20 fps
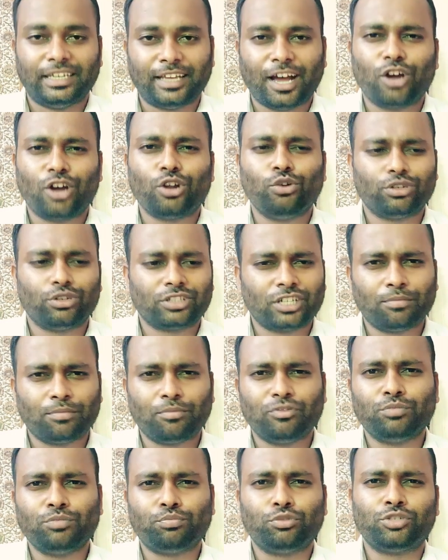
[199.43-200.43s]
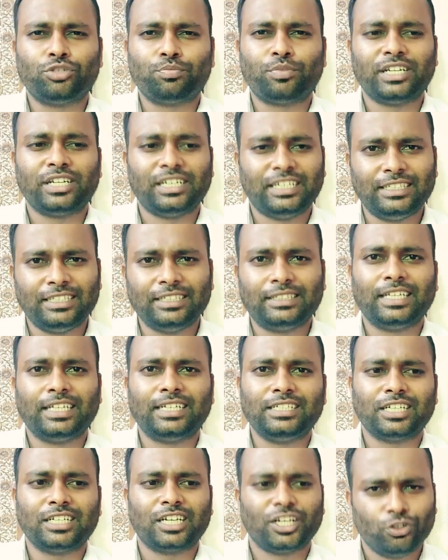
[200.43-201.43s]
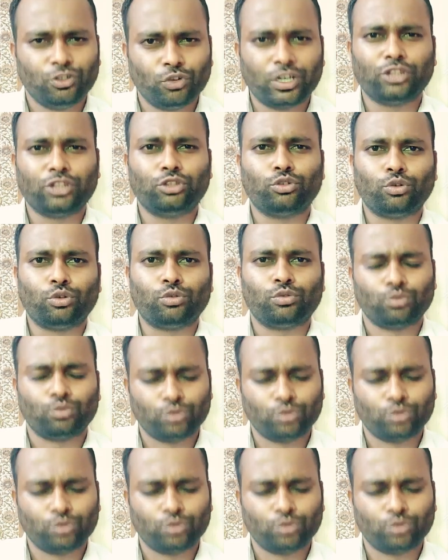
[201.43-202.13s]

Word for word: யாரோ ஒருத்தர் வந்து புஷ் பண்ணி நீ இது தெரிஞ்சிக்கலாம் இன்னும் கற்றுக்கோ